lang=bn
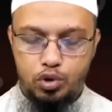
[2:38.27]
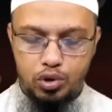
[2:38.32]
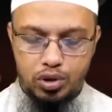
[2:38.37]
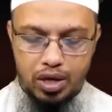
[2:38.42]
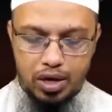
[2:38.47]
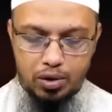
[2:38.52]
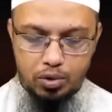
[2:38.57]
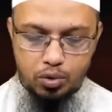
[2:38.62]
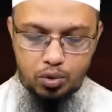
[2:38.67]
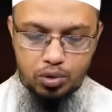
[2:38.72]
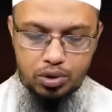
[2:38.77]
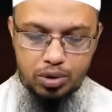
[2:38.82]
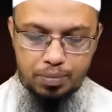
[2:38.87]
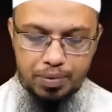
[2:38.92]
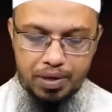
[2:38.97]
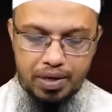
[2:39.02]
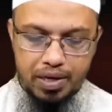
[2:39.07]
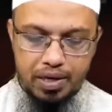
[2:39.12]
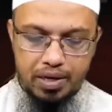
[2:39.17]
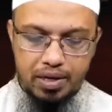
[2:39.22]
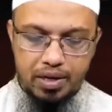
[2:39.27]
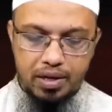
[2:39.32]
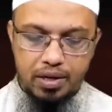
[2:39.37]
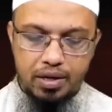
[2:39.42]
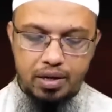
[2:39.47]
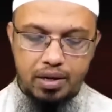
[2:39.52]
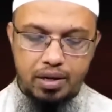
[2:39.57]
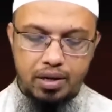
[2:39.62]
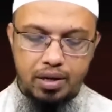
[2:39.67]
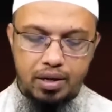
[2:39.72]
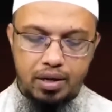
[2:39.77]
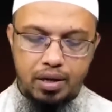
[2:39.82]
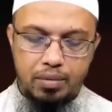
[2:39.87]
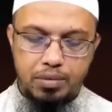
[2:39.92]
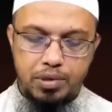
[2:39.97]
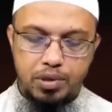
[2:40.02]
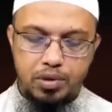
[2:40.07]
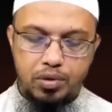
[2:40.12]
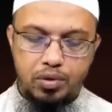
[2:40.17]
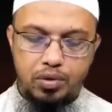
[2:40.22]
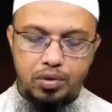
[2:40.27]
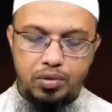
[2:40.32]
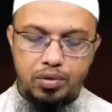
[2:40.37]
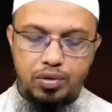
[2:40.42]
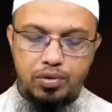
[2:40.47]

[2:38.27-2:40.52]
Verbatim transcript: ধৈর্য দান করতে পারি আমি যেন